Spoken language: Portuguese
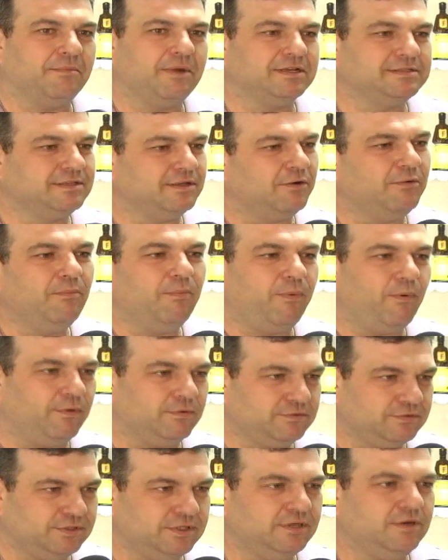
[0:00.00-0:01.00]
mas não um
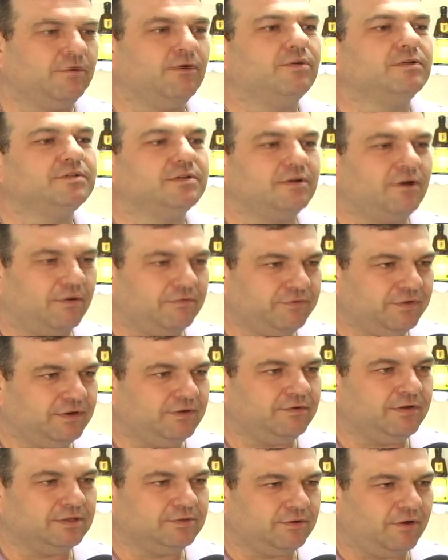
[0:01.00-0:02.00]
ponto de encontro igual
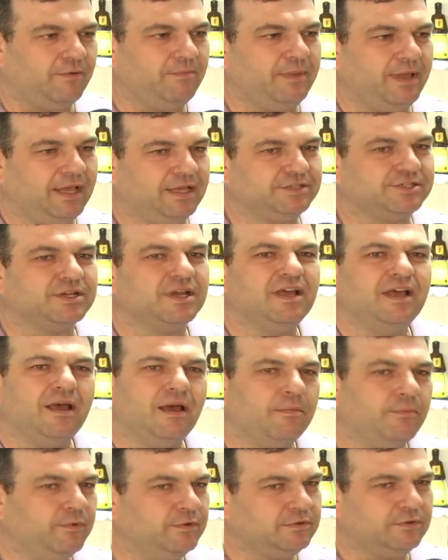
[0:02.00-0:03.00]
virou é. atualmente.
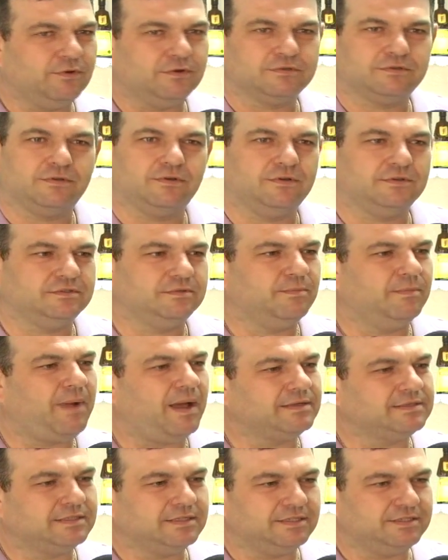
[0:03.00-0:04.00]
Muito gostoso,
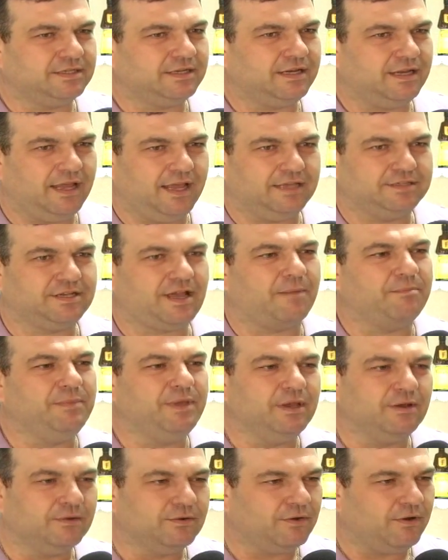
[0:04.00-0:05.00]
bastante cliente,
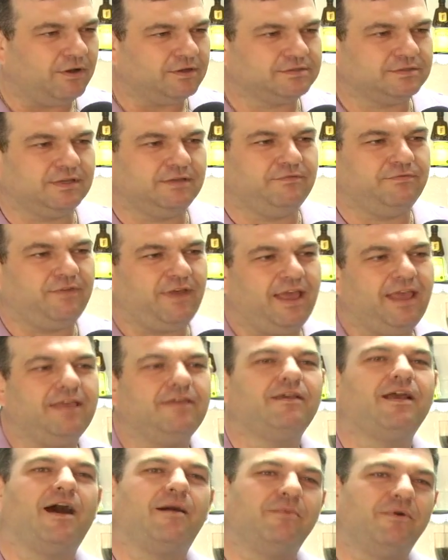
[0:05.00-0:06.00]
amigo nosso que
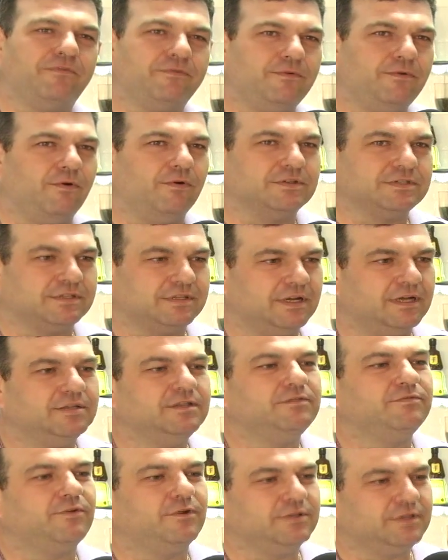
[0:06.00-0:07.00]
vem, acaba
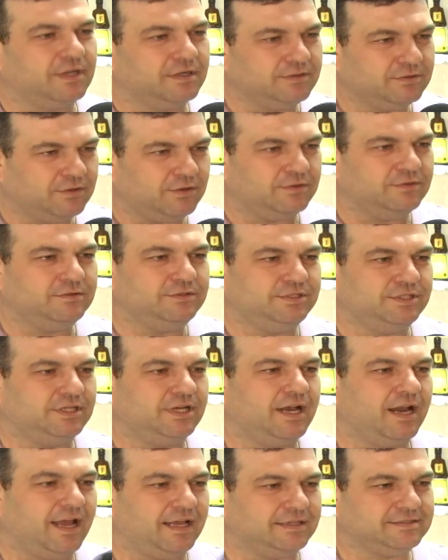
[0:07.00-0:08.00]
gostando e voltando todo
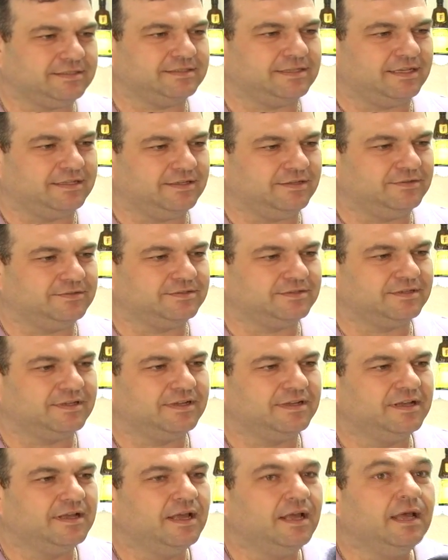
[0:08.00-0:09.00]
dia. Gra comemorando
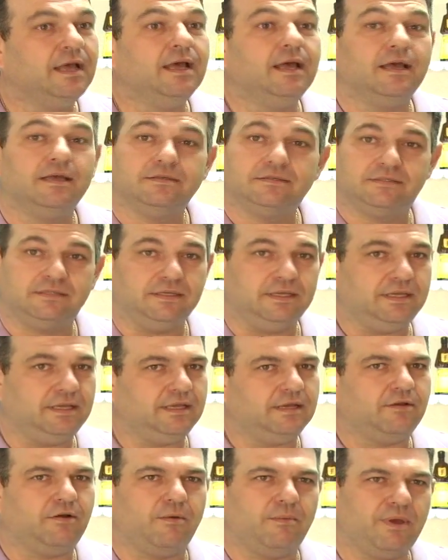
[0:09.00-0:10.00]
aniversário.
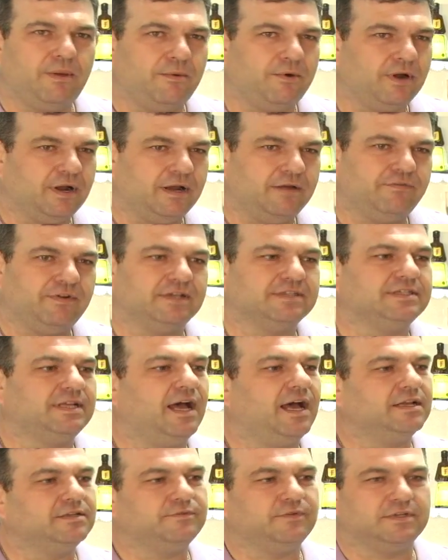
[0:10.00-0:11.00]
Sim, comemora
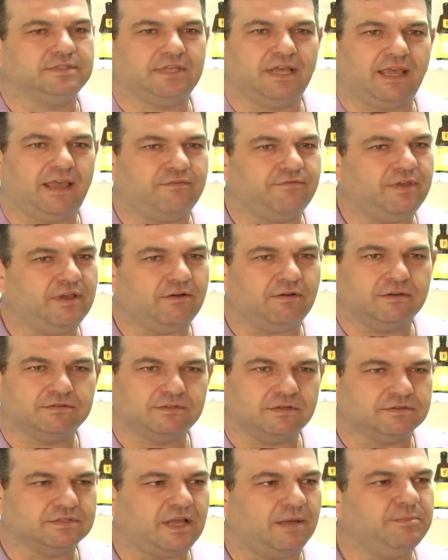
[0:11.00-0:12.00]
aniversário. Se você quer vir com
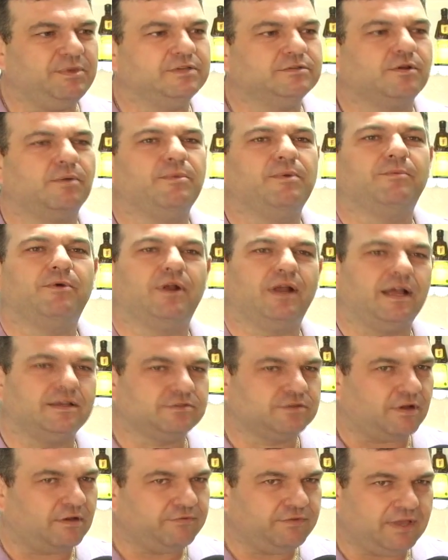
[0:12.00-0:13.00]
seus amigos comemorar, é
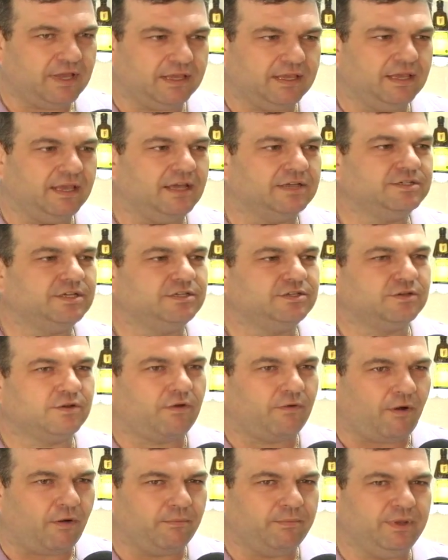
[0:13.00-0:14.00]
só vir aqui, a gente
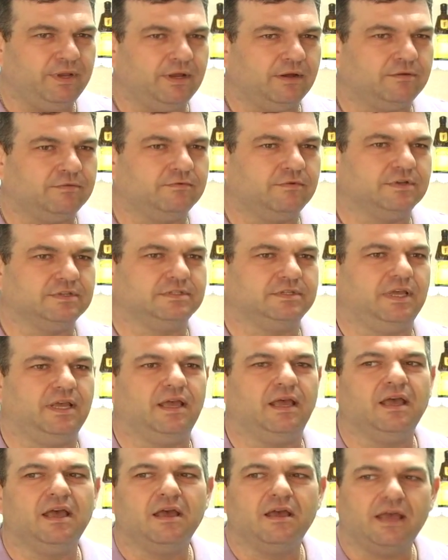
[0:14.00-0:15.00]
combina com
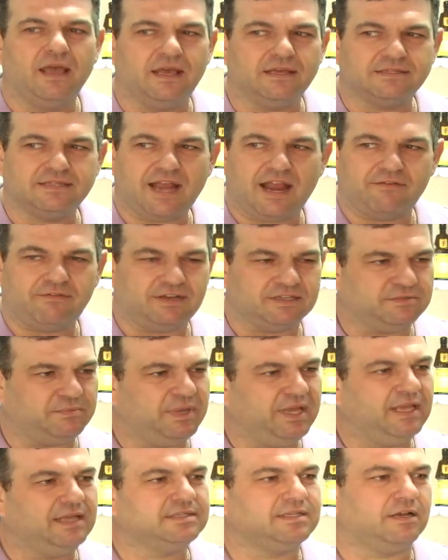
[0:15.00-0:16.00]
você, reserva as
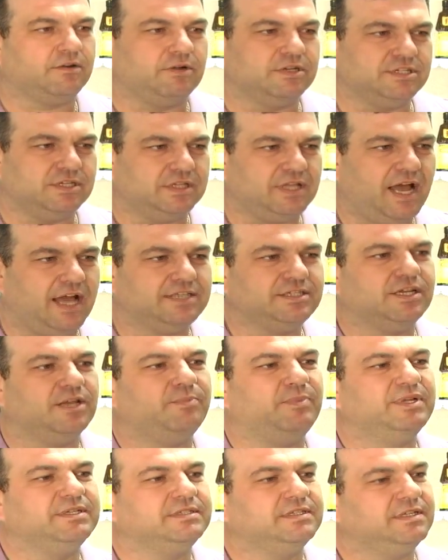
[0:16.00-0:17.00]
mesas, a quantidade
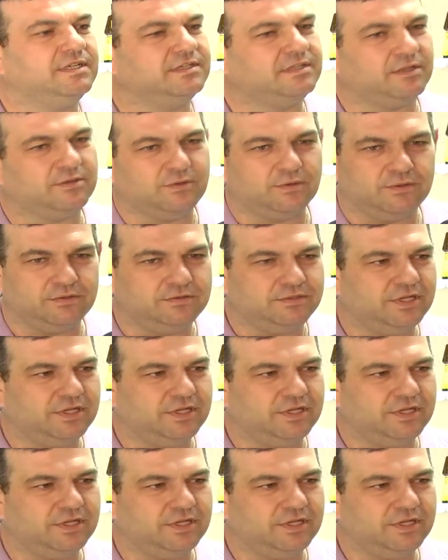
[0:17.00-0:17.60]
que precisa, tudo